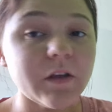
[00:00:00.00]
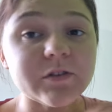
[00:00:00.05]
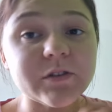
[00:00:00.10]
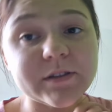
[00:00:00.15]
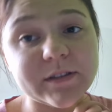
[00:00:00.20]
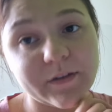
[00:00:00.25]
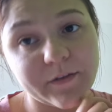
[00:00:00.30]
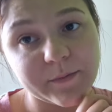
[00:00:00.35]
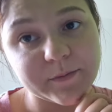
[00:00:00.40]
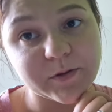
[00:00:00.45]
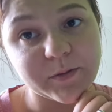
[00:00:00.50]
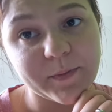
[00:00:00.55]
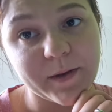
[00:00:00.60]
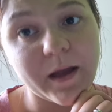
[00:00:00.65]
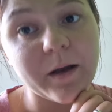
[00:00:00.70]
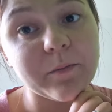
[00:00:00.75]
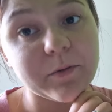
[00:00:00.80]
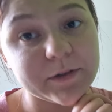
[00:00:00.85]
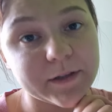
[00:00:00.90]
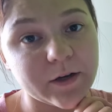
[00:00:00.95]
zostawiam
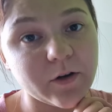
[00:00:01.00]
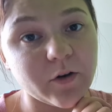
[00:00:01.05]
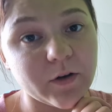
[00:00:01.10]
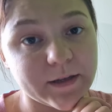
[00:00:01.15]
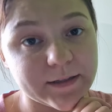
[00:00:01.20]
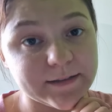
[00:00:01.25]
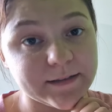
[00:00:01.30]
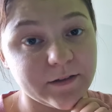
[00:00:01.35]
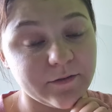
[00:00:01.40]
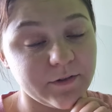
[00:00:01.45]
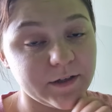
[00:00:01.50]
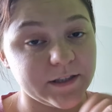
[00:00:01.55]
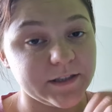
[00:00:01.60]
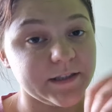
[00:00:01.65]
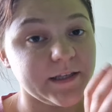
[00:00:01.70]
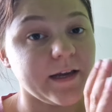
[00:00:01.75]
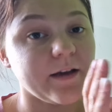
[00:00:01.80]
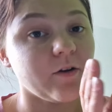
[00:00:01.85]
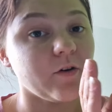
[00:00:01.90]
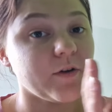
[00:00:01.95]
sobie albo na kolację
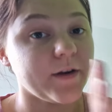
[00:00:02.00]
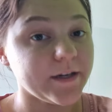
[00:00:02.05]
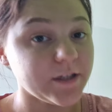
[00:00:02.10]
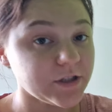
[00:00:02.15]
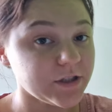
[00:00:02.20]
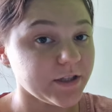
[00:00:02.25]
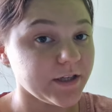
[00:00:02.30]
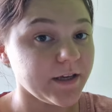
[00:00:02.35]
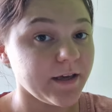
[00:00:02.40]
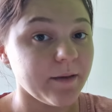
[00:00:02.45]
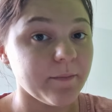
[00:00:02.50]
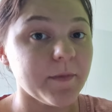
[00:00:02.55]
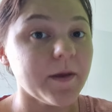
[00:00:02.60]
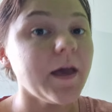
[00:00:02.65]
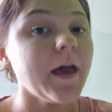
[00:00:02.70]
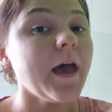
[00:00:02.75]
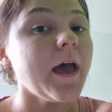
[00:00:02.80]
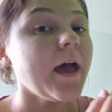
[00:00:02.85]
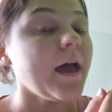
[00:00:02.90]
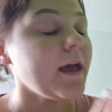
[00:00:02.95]
właśnie jako resztki
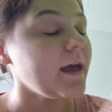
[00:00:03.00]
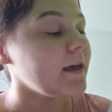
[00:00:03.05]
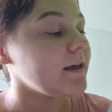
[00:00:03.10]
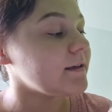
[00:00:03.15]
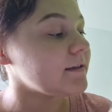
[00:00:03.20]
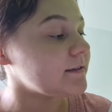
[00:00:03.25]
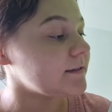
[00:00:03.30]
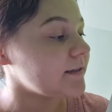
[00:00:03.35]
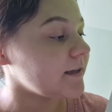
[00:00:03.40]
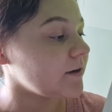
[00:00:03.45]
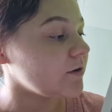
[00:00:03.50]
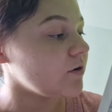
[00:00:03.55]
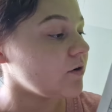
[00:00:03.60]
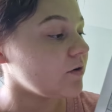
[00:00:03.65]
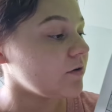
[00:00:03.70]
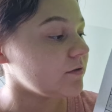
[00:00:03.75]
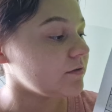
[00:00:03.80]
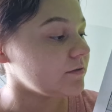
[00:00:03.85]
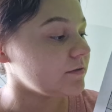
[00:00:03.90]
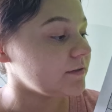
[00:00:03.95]
jemy e, z
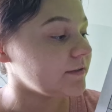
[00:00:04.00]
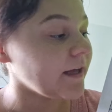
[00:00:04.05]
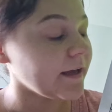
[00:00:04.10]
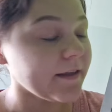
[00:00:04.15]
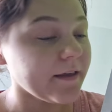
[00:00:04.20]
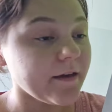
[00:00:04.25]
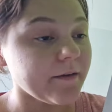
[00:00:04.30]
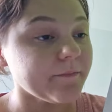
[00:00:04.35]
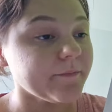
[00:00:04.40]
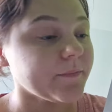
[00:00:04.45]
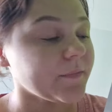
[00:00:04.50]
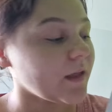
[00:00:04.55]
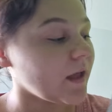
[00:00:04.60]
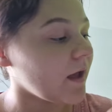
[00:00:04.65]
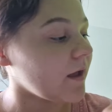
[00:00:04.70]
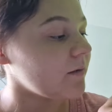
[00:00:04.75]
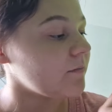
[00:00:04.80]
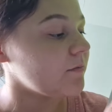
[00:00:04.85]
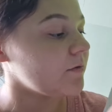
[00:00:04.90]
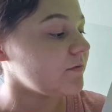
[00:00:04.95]
tego dania,
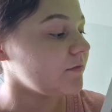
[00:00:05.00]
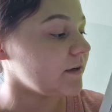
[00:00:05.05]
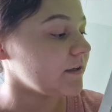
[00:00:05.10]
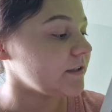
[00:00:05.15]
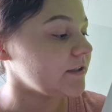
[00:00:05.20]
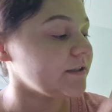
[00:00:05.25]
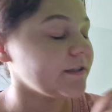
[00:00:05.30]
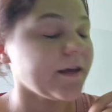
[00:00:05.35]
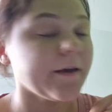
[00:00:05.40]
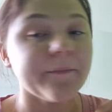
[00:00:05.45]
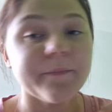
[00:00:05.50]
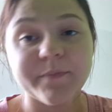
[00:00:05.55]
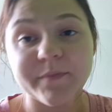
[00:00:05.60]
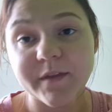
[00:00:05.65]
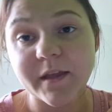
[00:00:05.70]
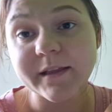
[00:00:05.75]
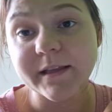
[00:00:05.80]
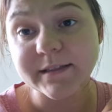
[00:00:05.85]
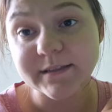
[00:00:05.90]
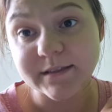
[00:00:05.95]
albo właśnie
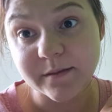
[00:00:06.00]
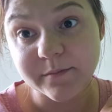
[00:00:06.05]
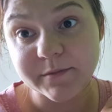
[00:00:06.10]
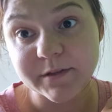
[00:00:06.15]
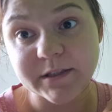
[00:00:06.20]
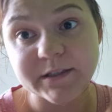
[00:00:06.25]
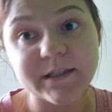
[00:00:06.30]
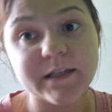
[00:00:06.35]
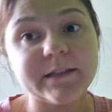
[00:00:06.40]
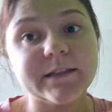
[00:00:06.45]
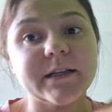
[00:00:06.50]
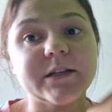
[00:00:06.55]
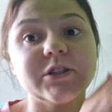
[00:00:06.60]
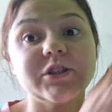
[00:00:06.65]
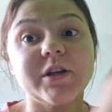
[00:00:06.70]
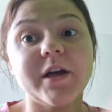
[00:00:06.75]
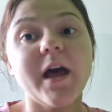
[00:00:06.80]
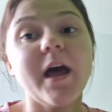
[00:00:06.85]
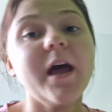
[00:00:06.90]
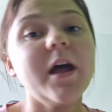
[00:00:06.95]
na następny dzień.
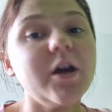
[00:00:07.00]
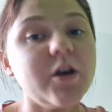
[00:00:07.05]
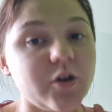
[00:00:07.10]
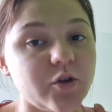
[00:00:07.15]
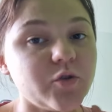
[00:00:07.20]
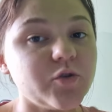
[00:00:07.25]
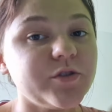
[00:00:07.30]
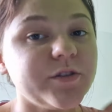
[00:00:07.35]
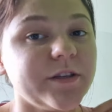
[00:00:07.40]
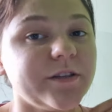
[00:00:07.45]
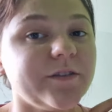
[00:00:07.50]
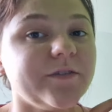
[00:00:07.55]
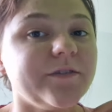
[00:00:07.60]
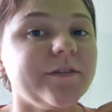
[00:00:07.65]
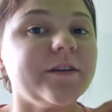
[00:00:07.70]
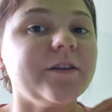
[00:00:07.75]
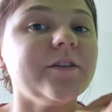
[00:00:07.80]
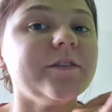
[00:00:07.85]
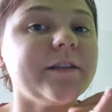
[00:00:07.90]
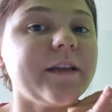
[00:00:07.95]
Także różnie to
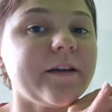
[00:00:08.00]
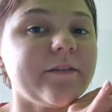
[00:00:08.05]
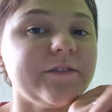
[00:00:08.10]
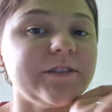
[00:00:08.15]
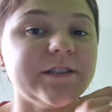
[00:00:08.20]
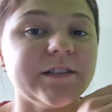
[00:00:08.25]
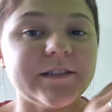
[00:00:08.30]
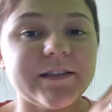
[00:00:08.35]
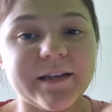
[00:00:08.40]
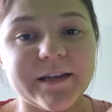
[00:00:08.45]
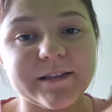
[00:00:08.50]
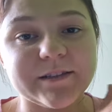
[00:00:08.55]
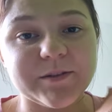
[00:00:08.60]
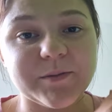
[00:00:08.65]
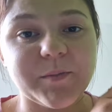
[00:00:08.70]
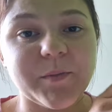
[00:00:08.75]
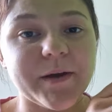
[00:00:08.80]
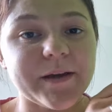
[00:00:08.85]
wygląda. Jak widzicie, takie są